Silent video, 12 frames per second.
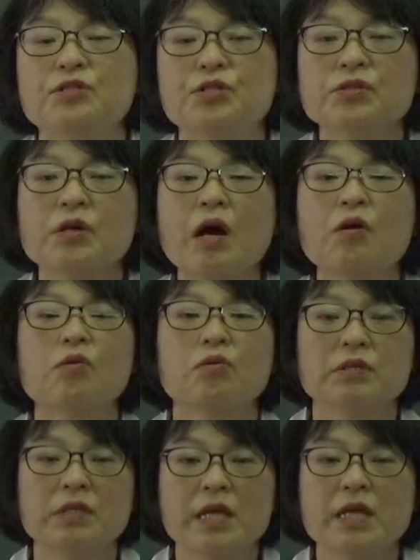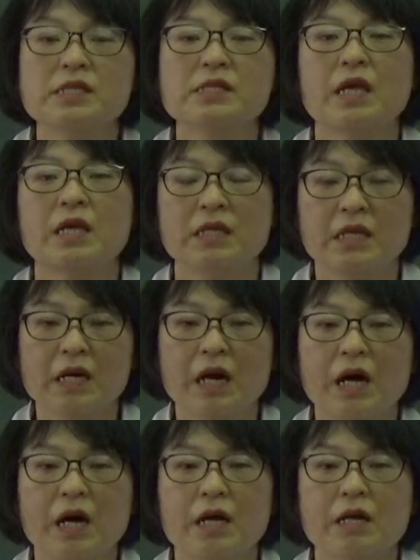中学校2年生理
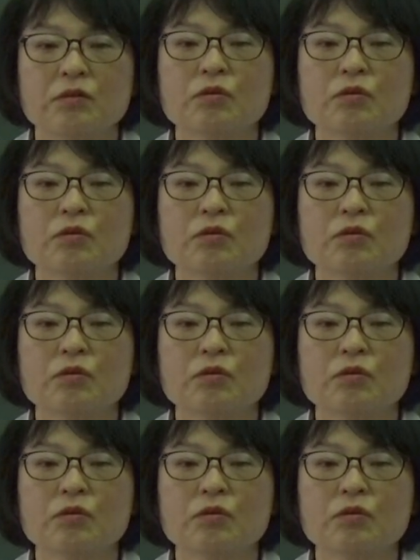科